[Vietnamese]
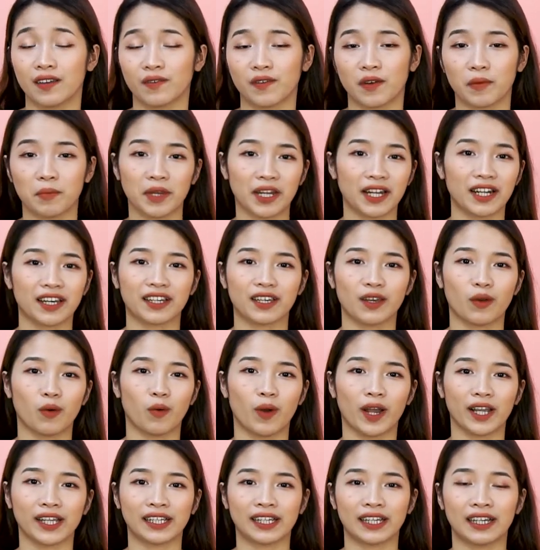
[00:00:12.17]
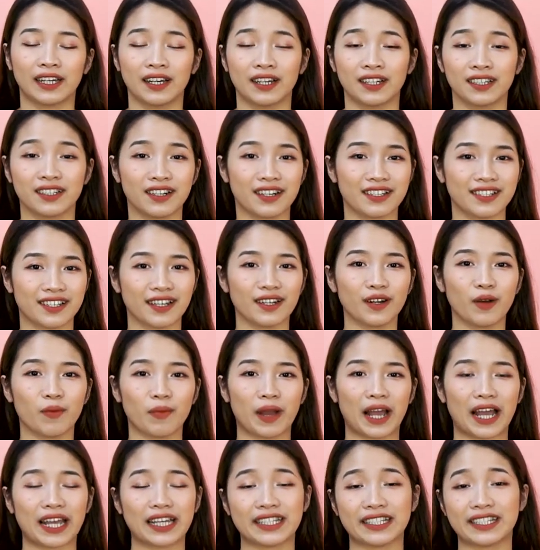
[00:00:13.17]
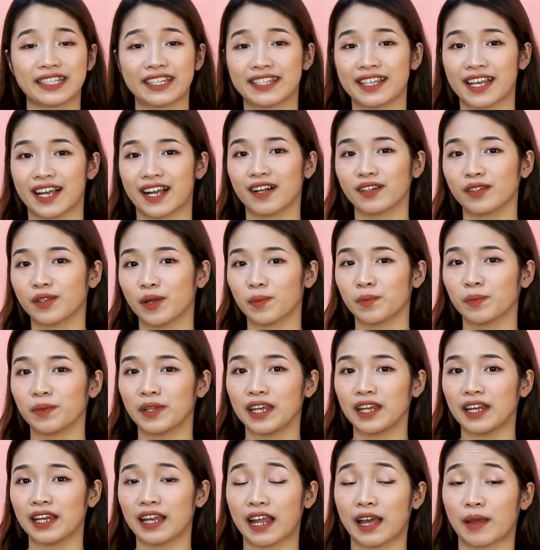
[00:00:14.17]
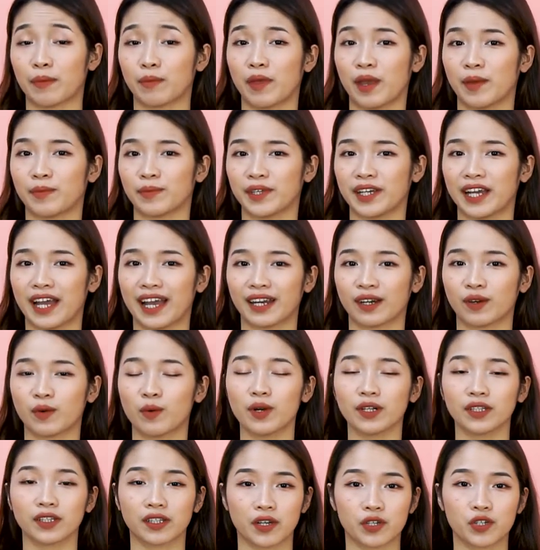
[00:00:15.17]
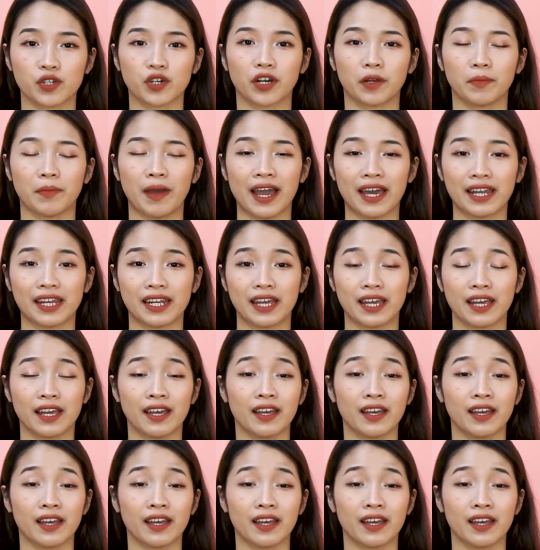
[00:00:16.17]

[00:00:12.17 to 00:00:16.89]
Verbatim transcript: Và mình là Kiều Anh, người sẽ đồng hành chia sẻ các thông tin làm đẹp từ Hàn Quốc tới cho các bạn.